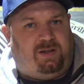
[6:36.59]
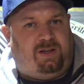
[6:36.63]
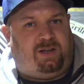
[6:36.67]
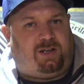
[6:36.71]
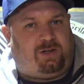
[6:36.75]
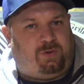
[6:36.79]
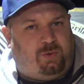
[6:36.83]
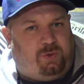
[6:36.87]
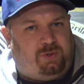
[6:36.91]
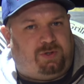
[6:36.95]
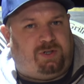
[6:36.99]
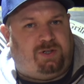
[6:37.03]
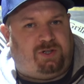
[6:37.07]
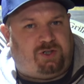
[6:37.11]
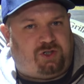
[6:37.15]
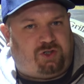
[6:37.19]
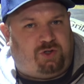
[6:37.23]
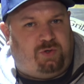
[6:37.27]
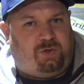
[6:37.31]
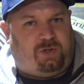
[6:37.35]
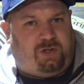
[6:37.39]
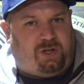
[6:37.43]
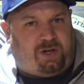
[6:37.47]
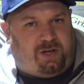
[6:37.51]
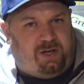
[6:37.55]
Ein gutes
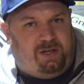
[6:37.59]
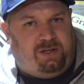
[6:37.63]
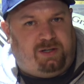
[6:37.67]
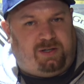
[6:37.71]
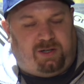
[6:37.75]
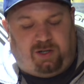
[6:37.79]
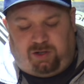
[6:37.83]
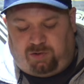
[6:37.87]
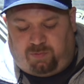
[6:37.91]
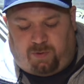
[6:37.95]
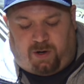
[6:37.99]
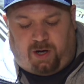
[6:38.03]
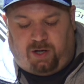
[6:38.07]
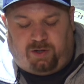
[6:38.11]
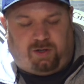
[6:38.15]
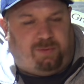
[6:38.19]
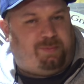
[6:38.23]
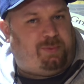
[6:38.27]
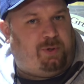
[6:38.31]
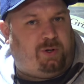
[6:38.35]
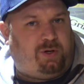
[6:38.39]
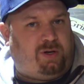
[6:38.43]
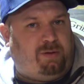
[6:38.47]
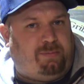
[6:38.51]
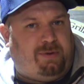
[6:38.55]
Stück Rind, das war jetzt also
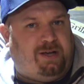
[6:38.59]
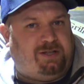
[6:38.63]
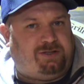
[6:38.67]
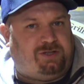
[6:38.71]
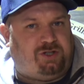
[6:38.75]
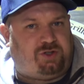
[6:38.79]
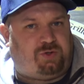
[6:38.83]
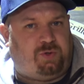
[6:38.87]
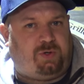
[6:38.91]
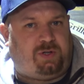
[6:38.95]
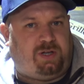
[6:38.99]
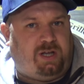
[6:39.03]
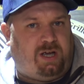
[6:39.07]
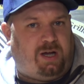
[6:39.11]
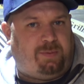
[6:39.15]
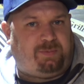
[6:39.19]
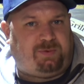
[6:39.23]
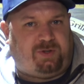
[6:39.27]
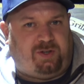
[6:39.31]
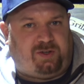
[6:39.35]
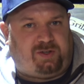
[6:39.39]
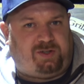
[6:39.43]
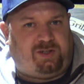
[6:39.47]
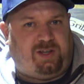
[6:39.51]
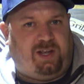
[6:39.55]
ein Bürgermeisterstück, ihr habt
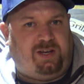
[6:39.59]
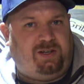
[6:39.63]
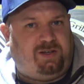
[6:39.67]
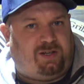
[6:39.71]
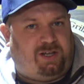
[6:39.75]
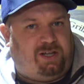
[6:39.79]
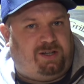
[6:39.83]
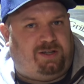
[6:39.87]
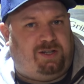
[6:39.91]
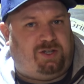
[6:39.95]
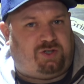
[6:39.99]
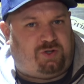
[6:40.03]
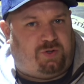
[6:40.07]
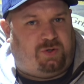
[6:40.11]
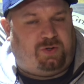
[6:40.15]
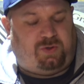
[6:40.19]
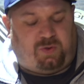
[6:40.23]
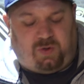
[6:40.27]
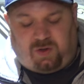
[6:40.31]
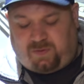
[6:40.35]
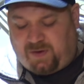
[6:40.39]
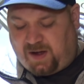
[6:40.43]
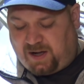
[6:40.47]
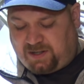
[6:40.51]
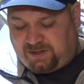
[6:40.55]
es gesehen, richtig schön
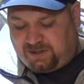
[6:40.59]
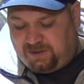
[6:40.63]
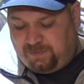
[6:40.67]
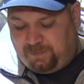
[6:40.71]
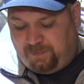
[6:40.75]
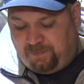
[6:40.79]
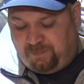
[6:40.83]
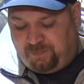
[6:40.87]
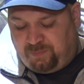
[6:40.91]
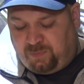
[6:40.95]
durchwachsen